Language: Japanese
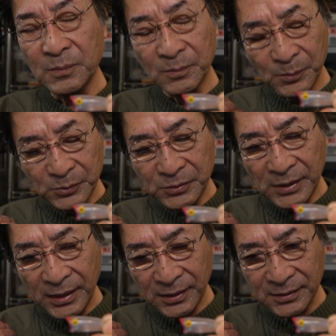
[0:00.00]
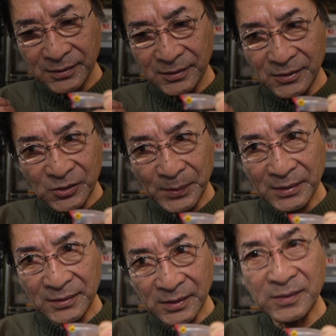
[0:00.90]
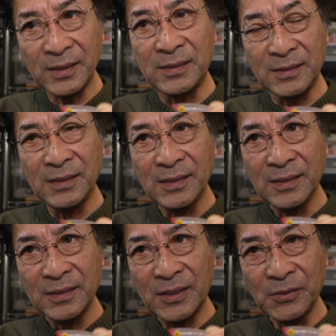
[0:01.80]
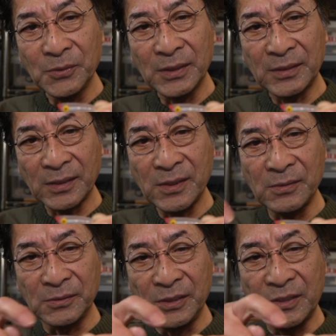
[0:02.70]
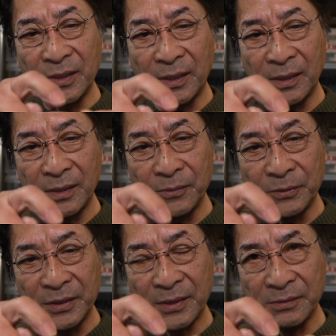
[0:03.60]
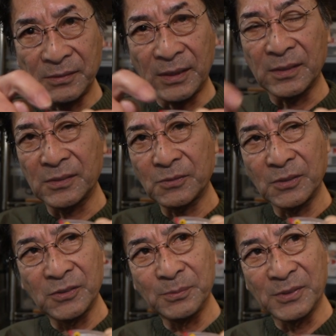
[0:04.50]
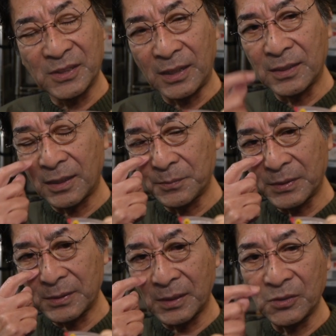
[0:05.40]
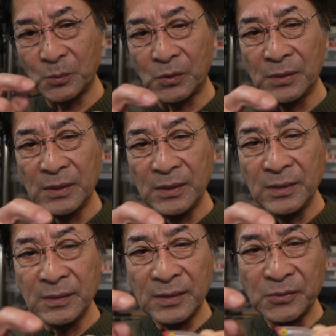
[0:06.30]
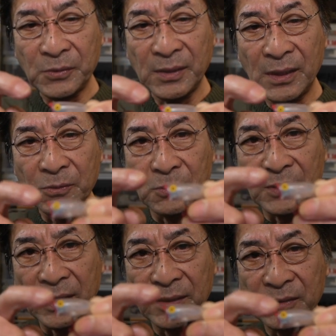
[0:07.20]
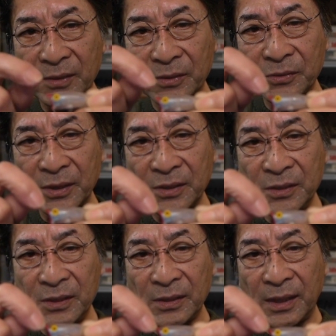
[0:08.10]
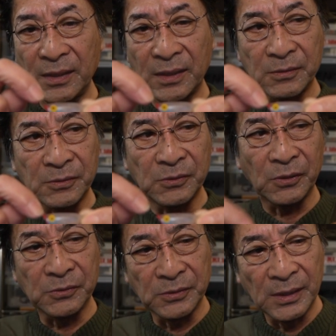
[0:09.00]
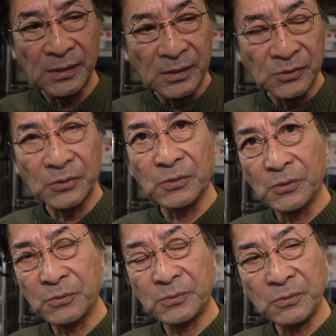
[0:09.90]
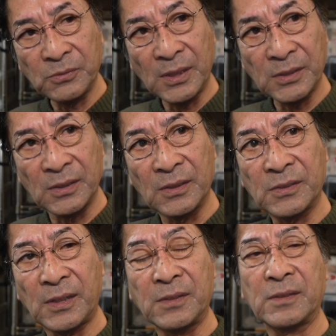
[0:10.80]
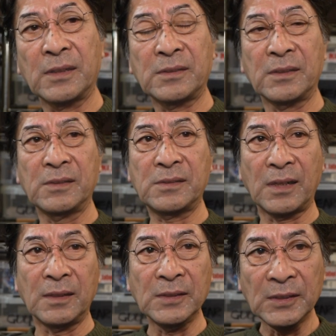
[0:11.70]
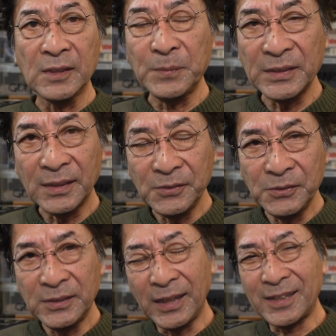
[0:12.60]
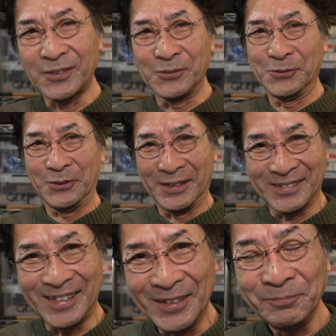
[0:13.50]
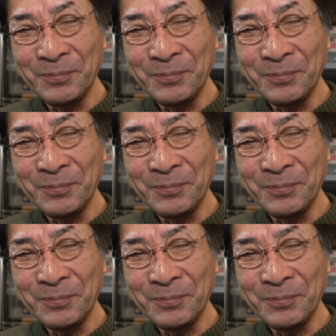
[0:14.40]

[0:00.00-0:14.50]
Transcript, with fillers: 僕が一番足したい機能が出せる位置がをね探ったんですこれ随分時間かかりましたけどもでそれがここの鼻面の先に愛が来るというねちょっと独特なスタイルだったんですが、まあ、何を言いたいかというとですね、